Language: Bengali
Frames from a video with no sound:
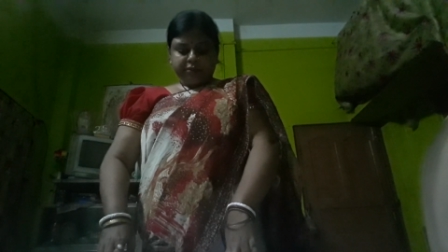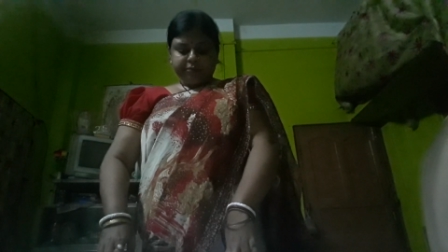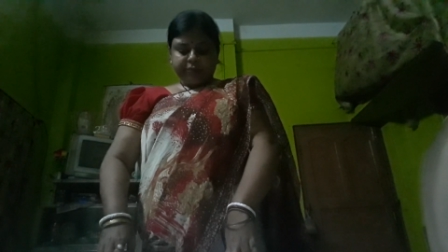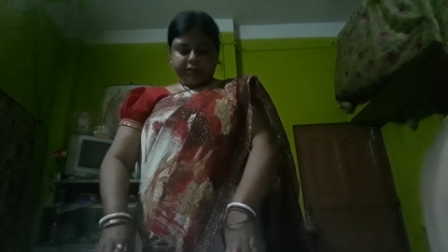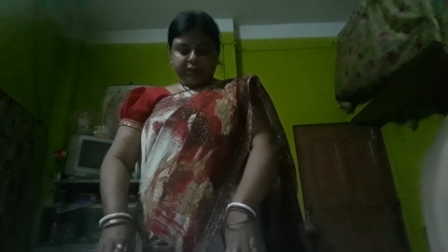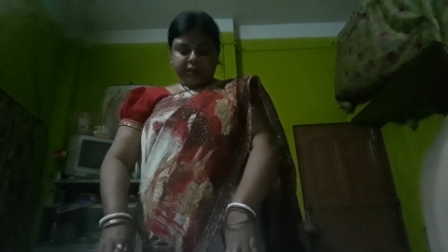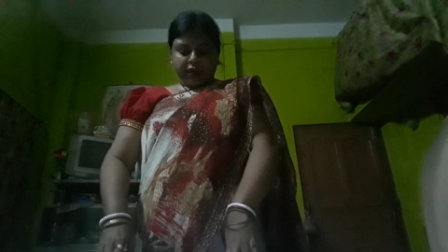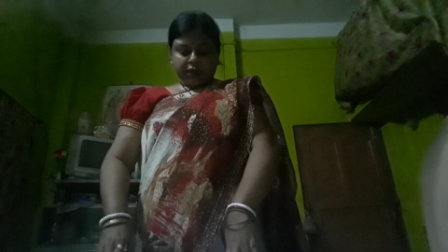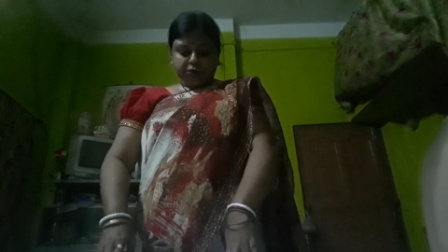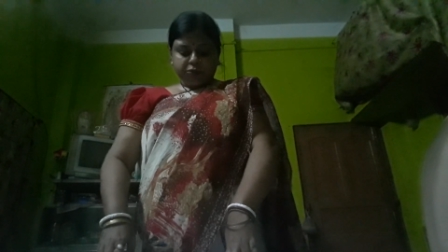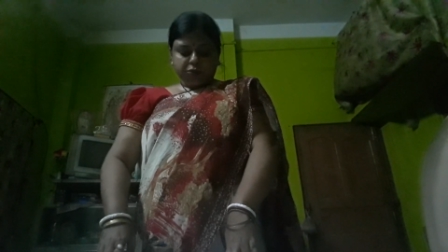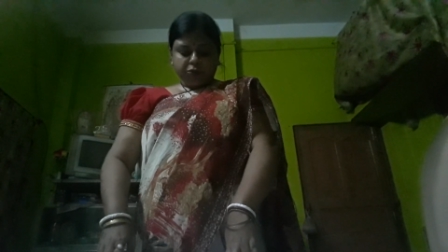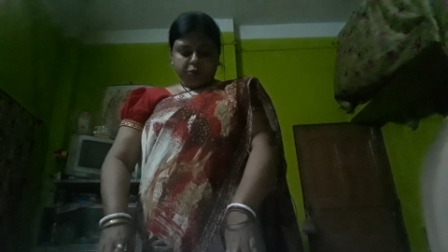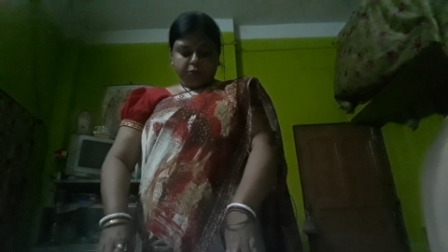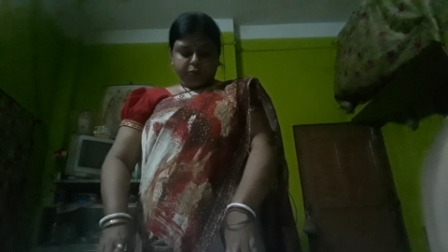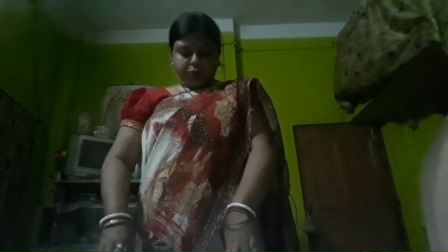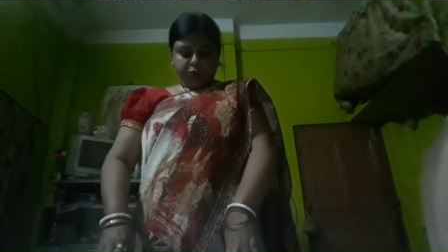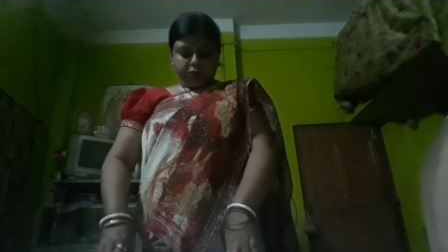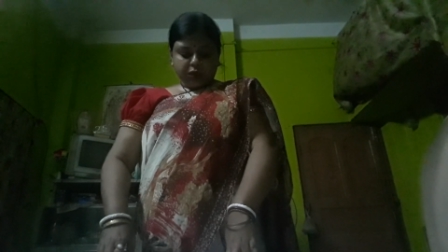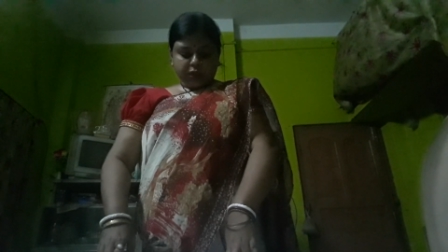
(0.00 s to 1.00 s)
বা নাটক
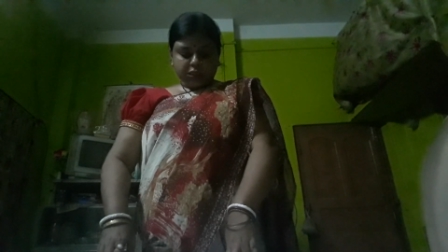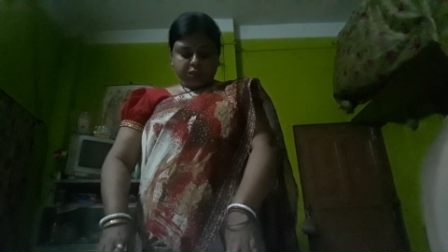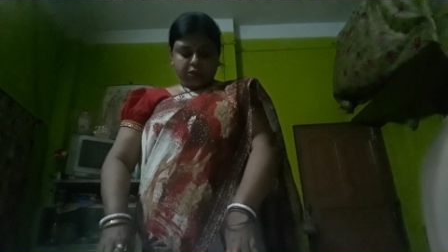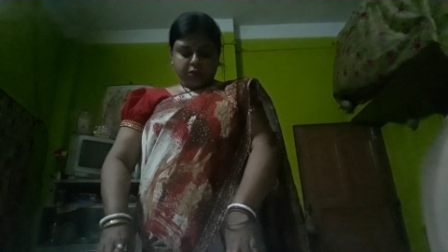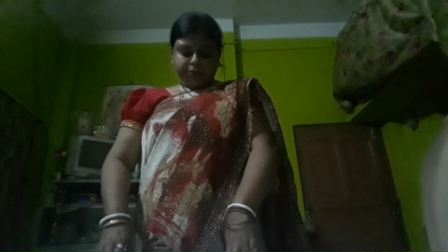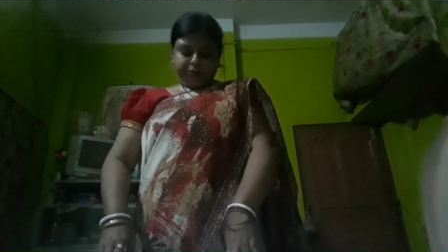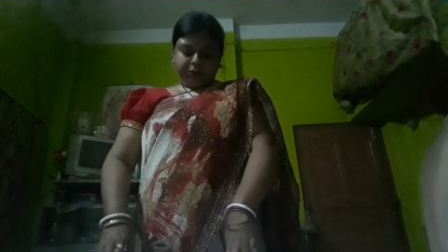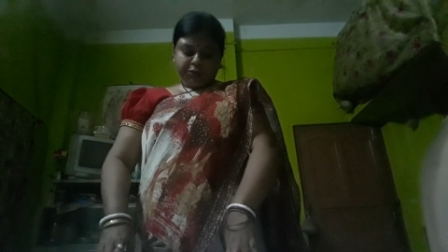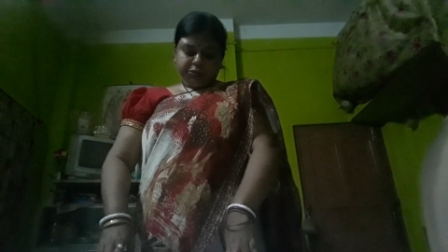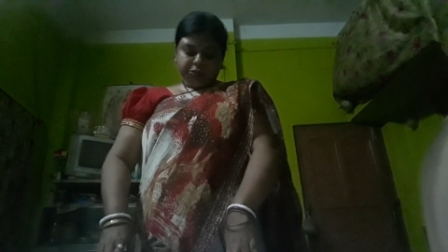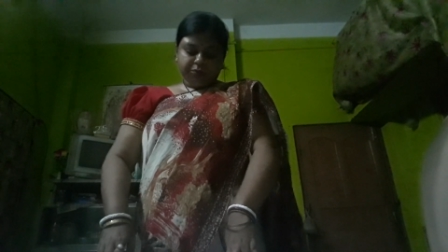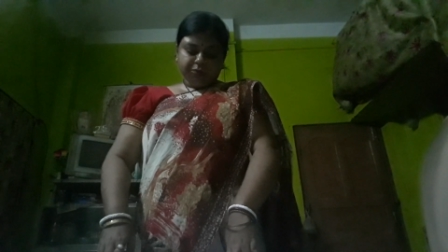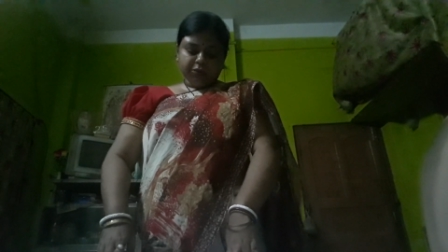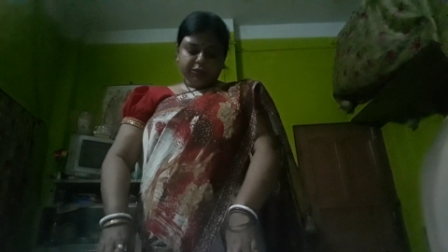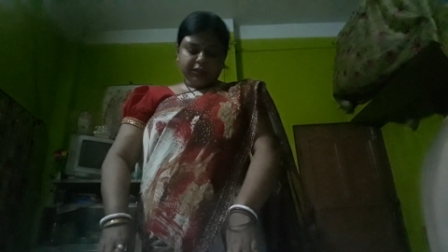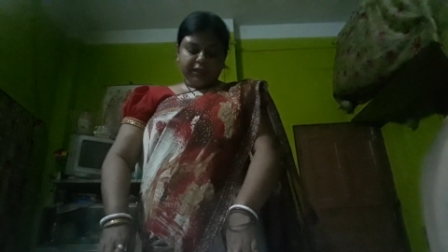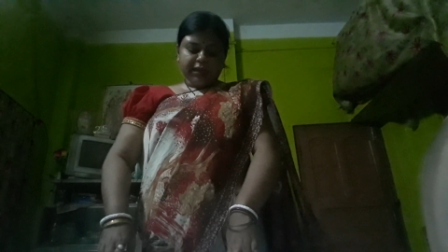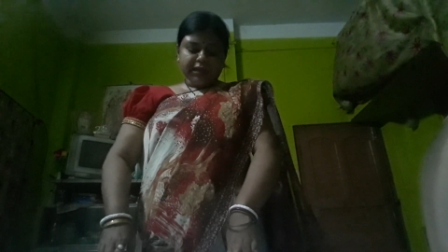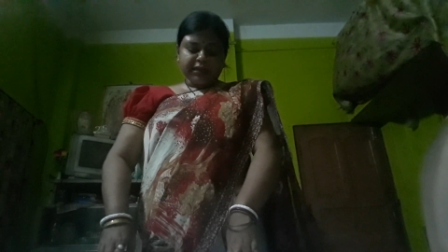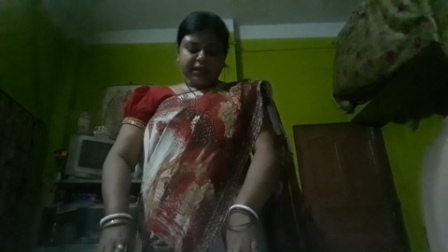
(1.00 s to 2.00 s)
উপন্যাস সব কিছুর
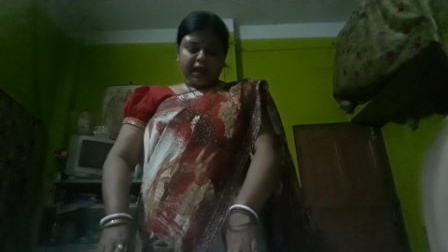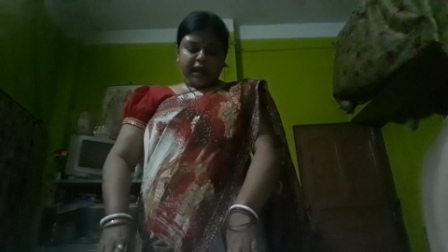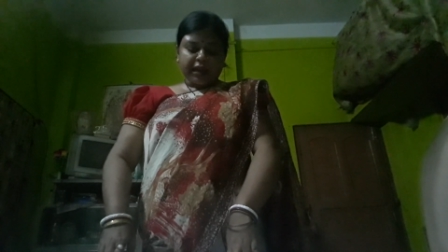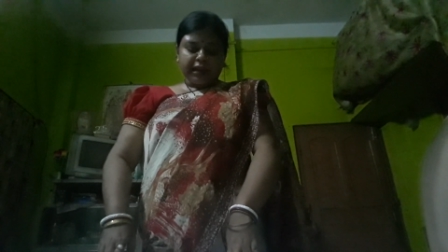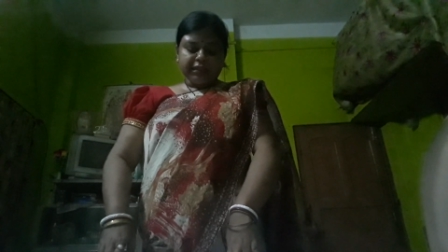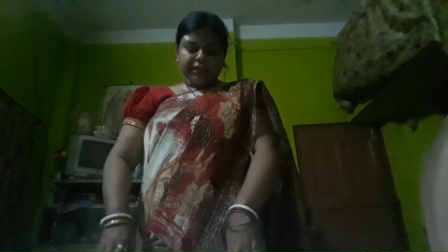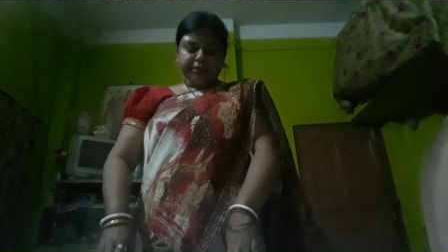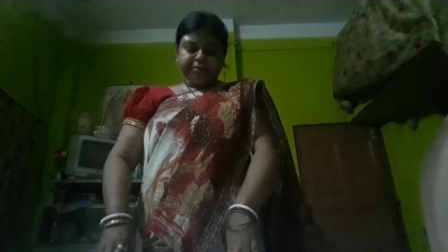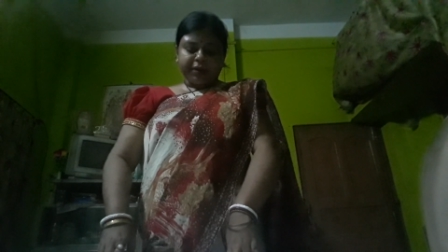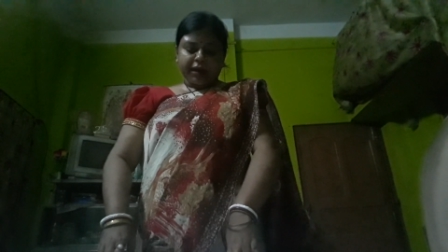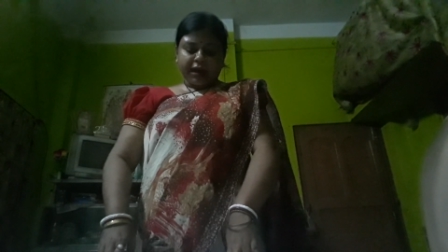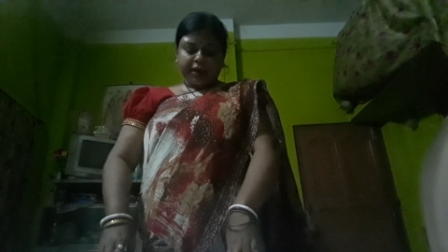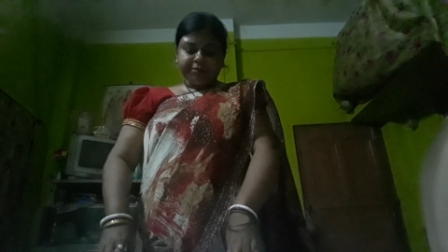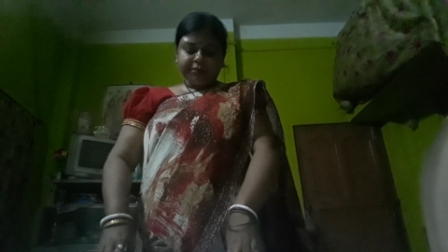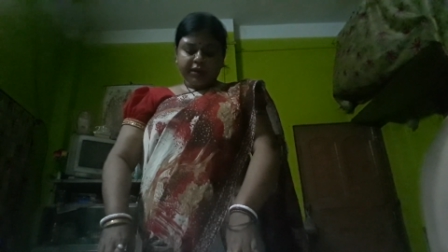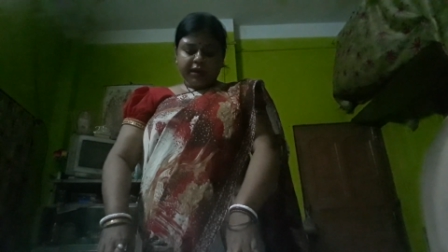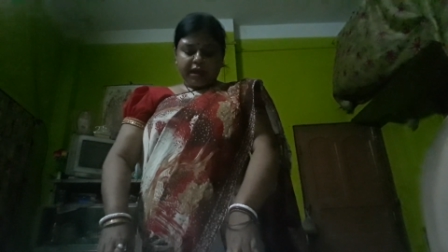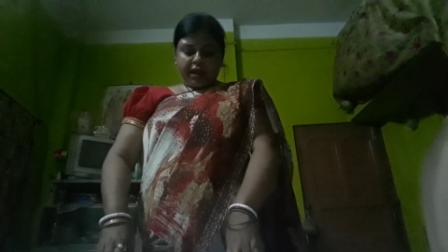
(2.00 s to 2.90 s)
মধ্যে একটা আলাদা ভাব